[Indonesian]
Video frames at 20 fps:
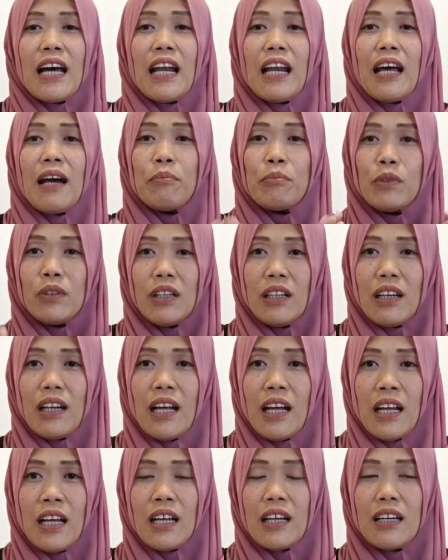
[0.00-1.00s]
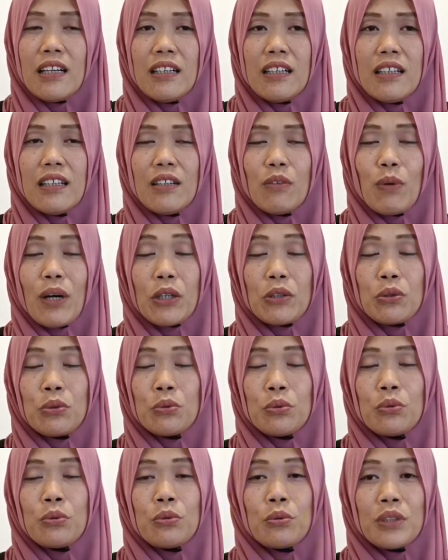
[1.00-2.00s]
alhamdulillah eh,
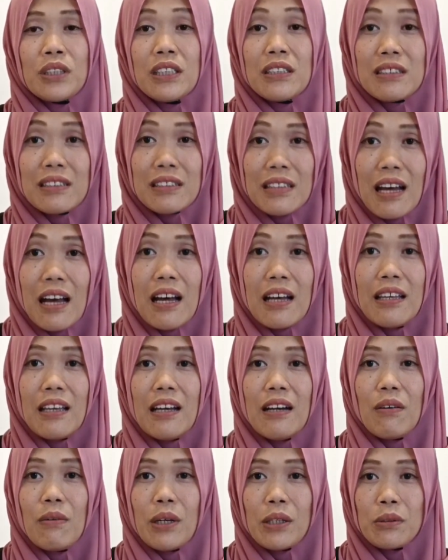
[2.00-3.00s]
waktu kita ya,